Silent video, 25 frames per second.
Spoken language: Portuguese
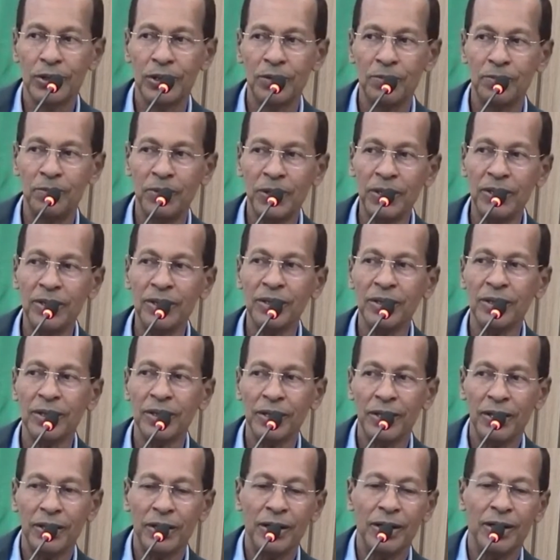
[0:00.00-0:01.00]
também
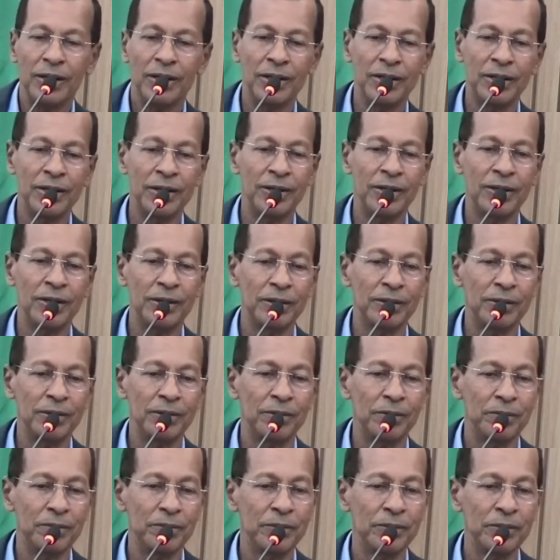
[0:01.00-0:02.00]

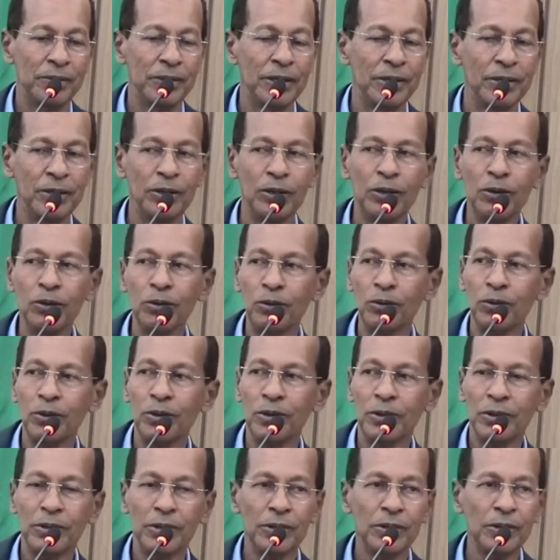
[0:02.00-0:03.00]
é,
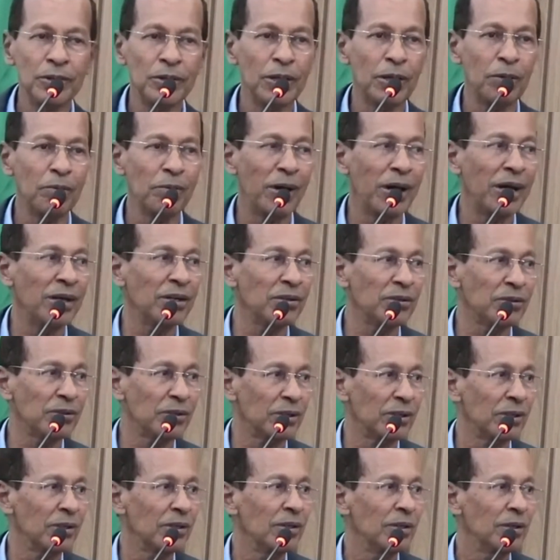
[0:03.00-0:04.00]
Danilo e
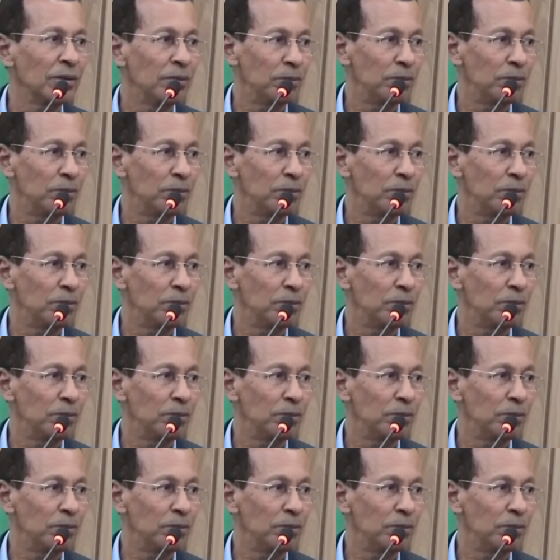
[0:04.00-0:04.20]
demais